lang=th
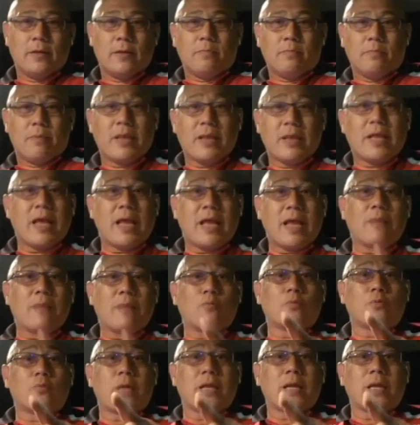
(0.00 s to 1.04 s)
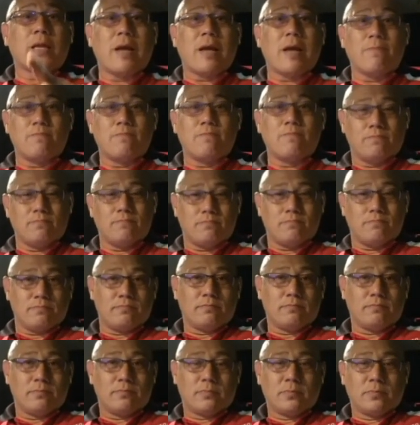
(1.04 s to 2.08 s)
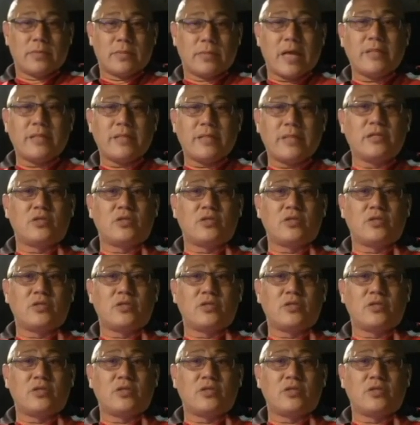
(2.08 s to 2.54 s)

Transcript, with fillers: เป็นไงครับทุกท่านครับ ใน